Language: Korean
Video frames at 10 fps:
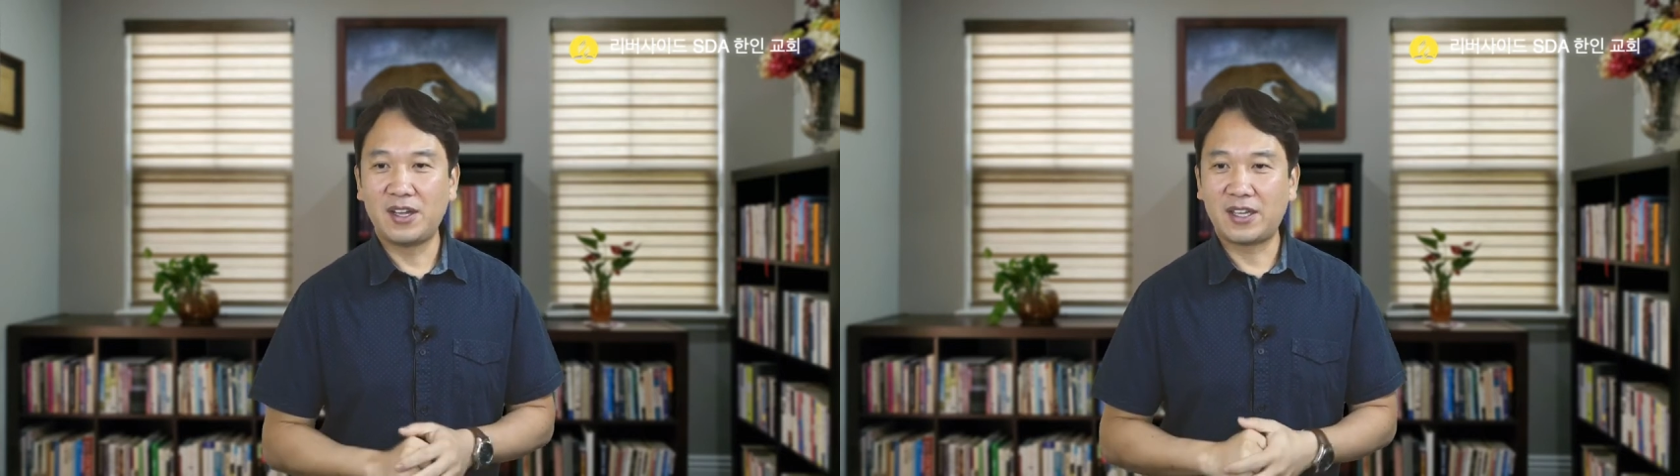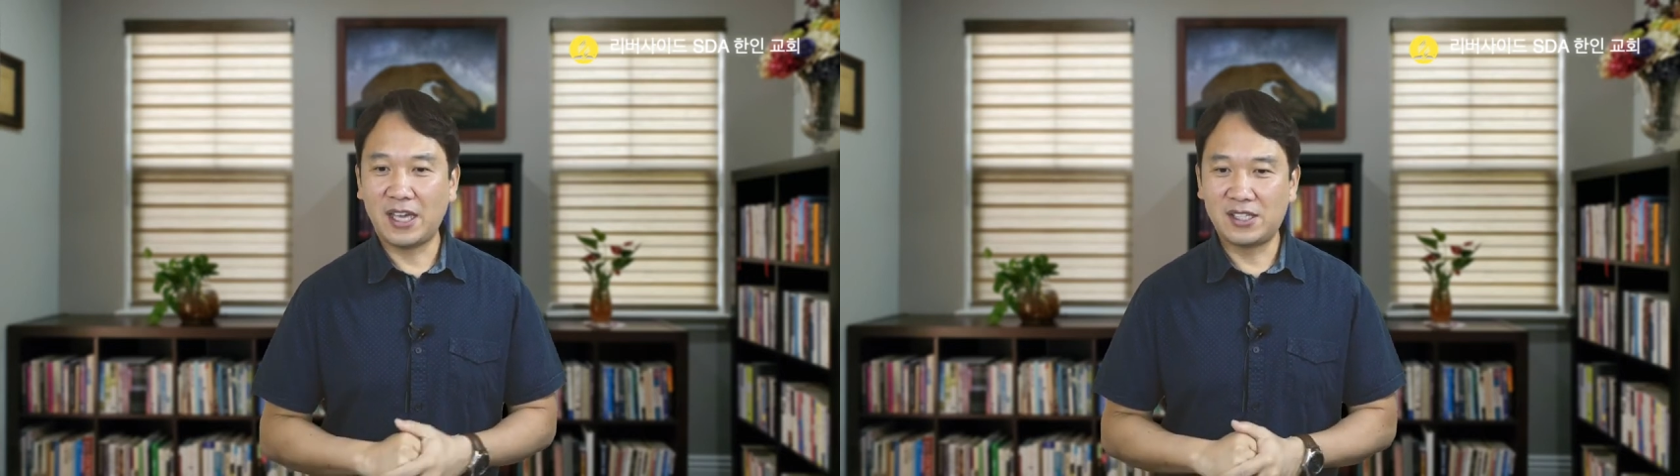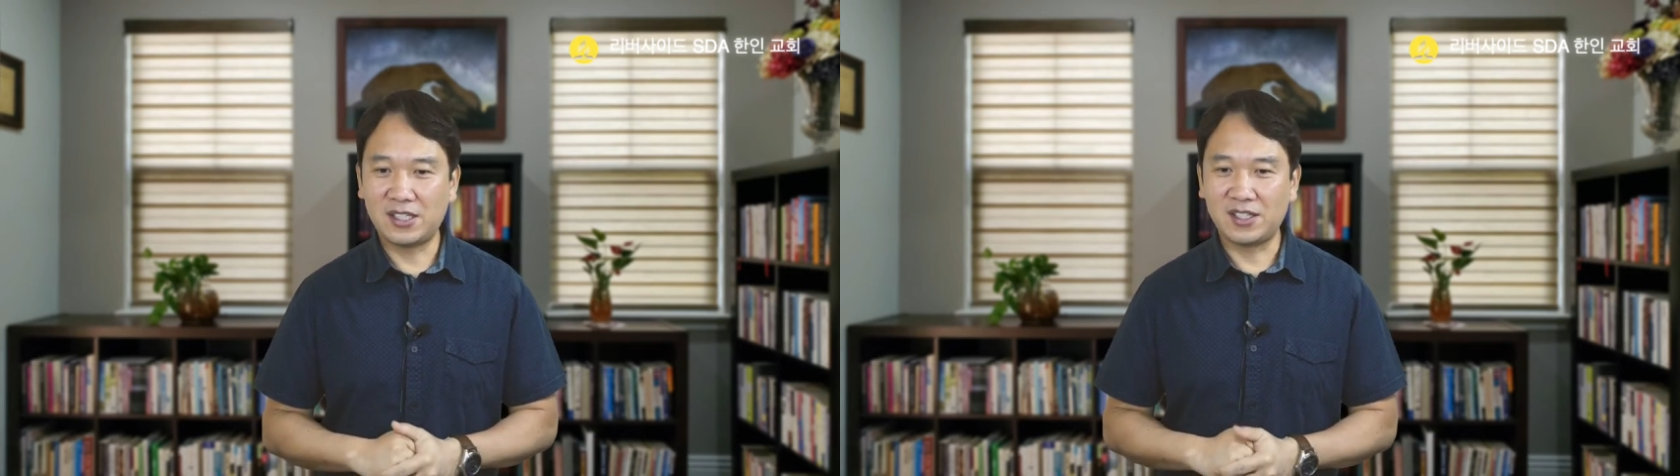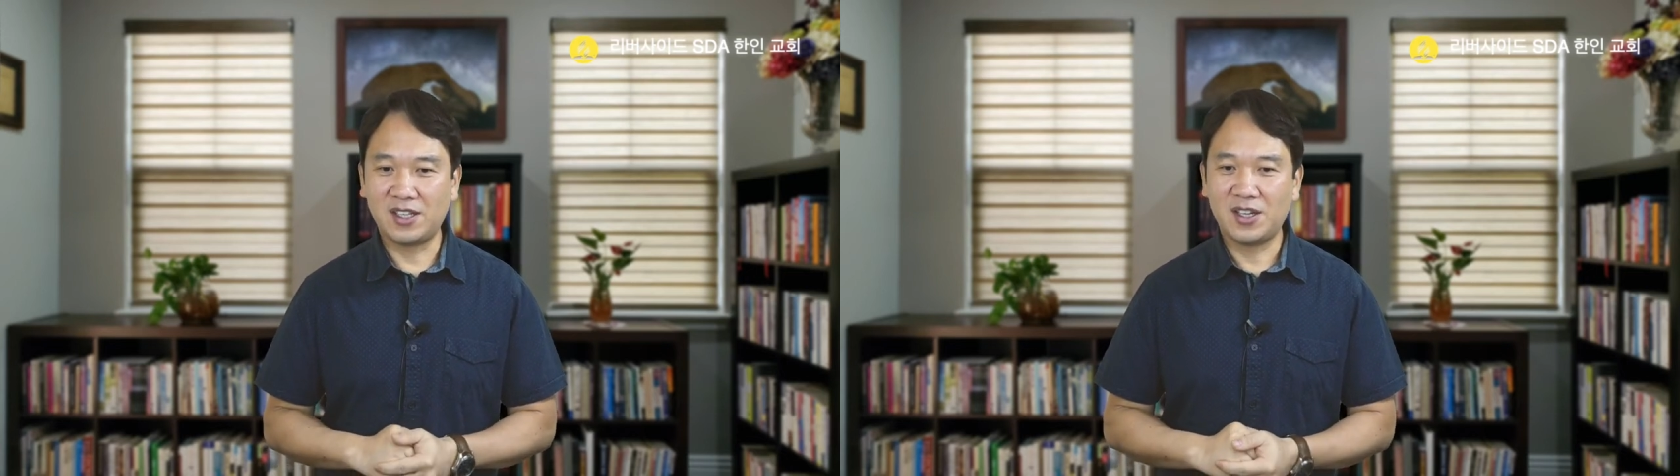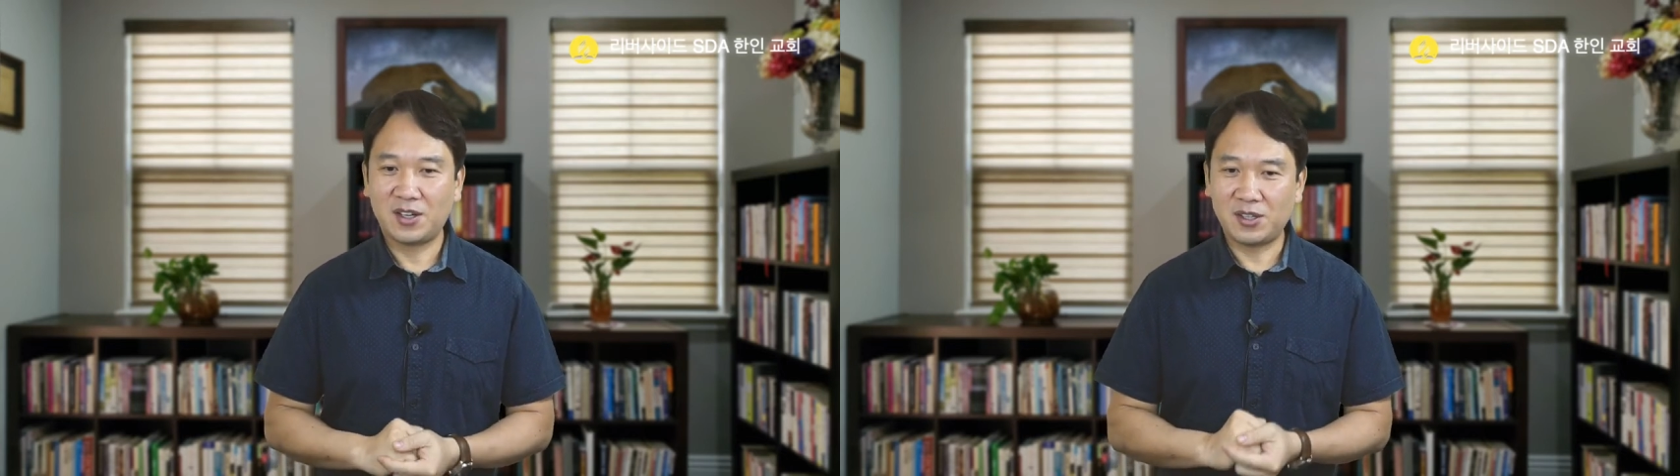계신
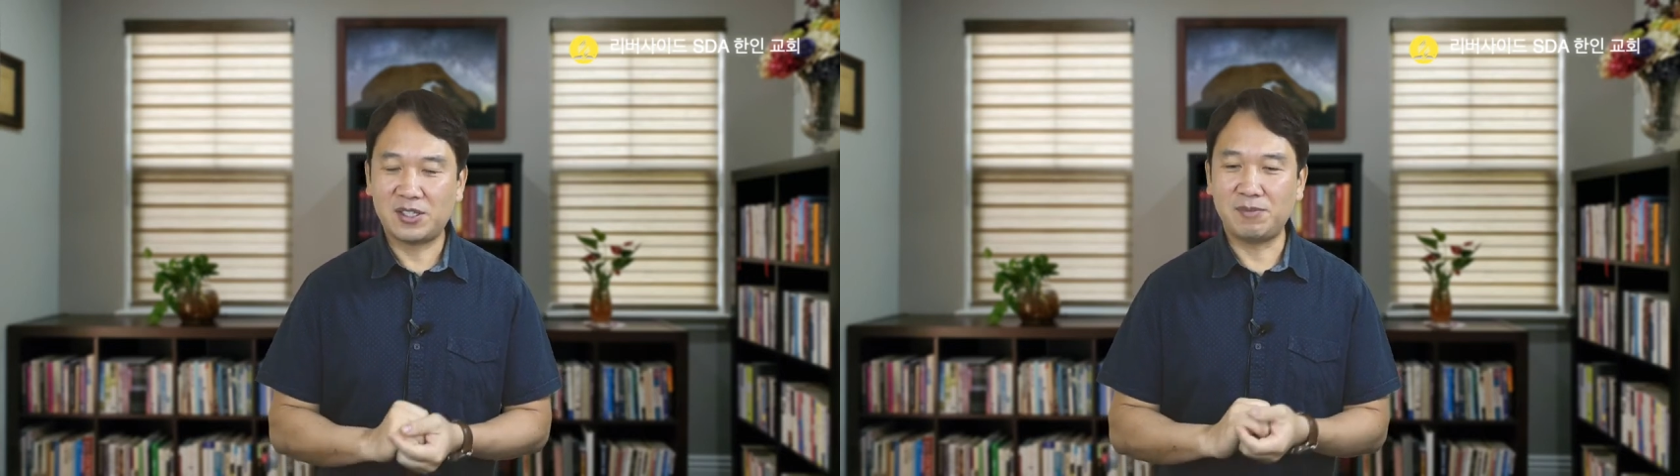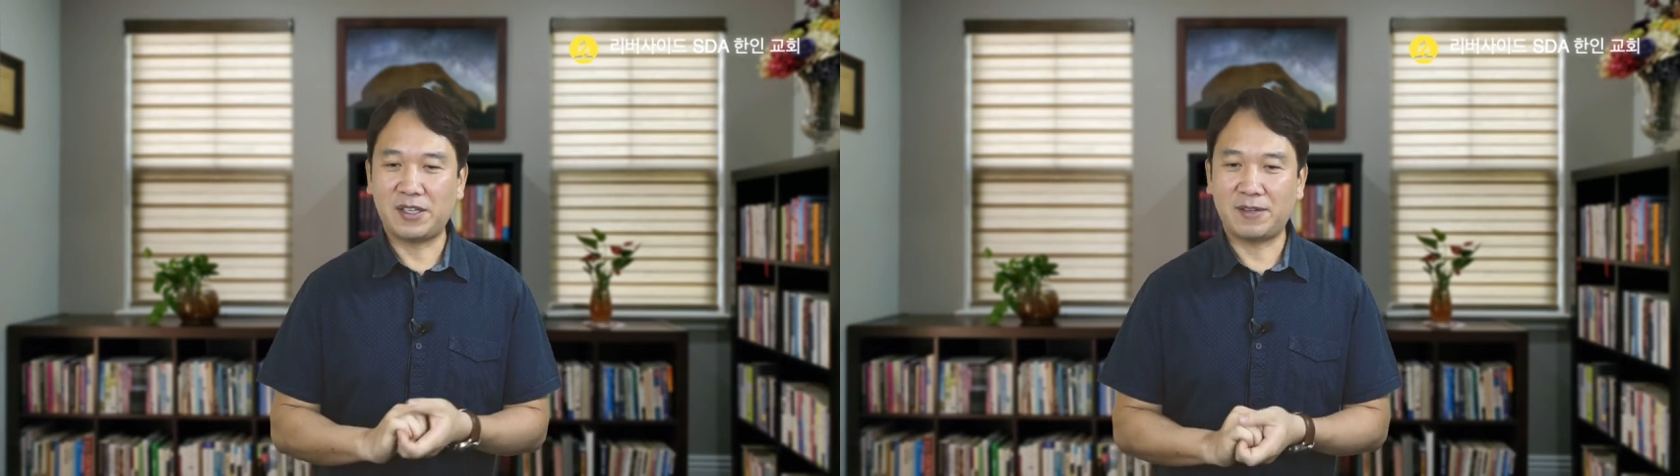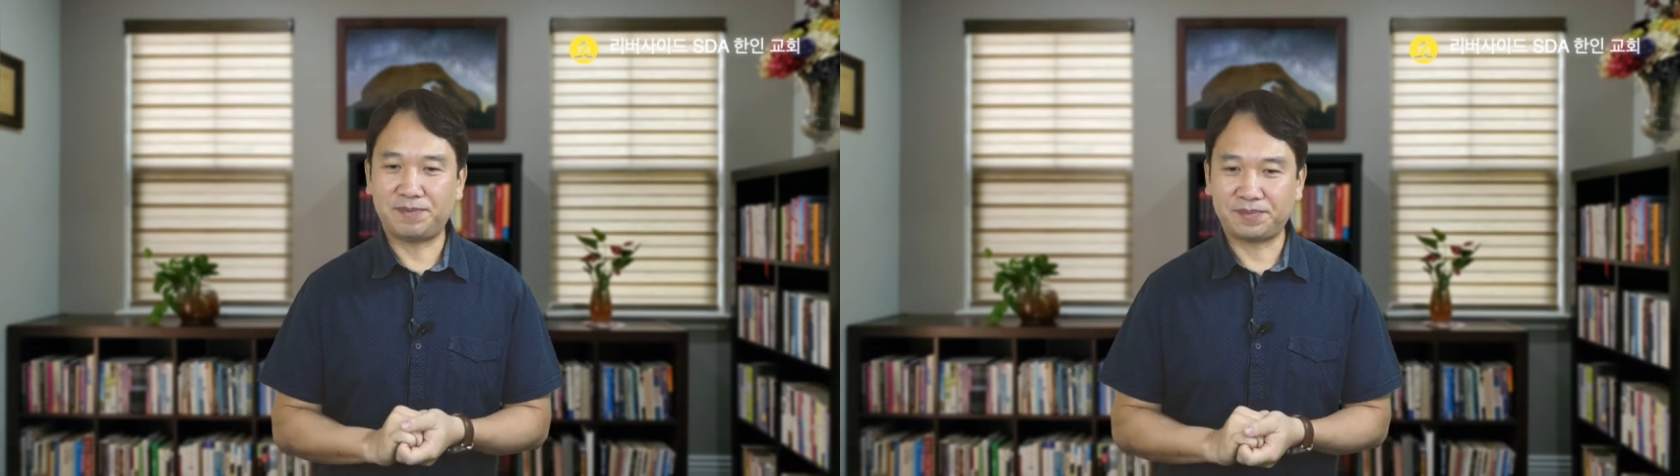것입니다.